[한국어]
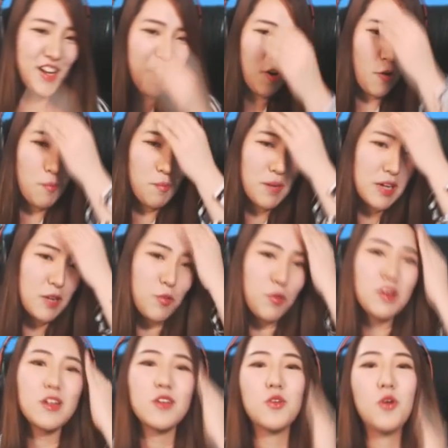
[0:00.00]
엄마를
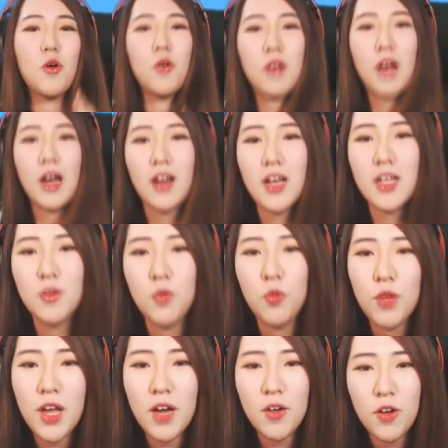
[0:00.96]
오히려 더 가까이
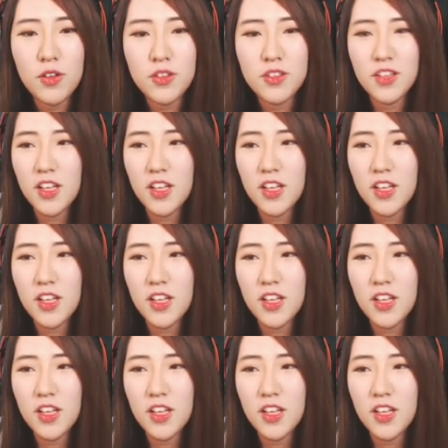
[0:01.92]
오게 한 것 같은데